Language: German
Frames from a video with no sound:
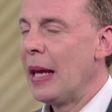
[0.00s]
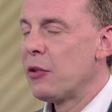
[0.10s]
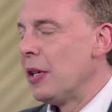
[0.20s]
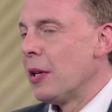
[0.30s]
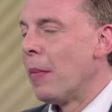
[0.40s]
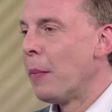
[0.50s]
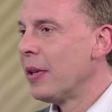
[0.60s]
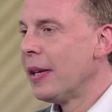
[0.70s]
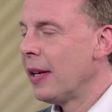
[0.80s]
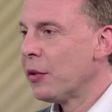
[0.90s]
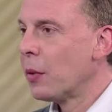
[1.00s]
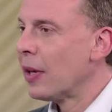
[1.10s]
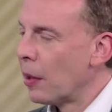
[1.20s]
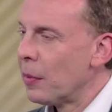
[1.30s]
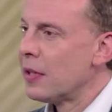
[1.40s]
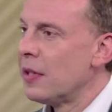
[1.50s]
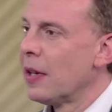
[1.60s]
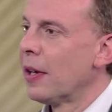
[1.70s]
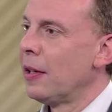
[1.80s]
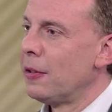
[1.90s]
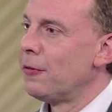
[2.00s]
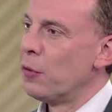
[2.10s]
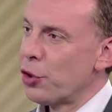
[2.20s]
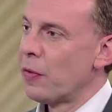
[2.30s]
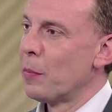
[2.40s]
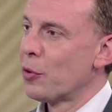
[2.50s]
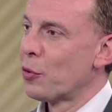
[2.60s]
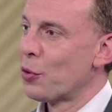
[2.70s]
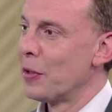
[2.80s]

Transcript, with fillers: Also ich habe manchmal den Eindruck, ich glaube, es ist ja relativ wurscht, wenn man so schön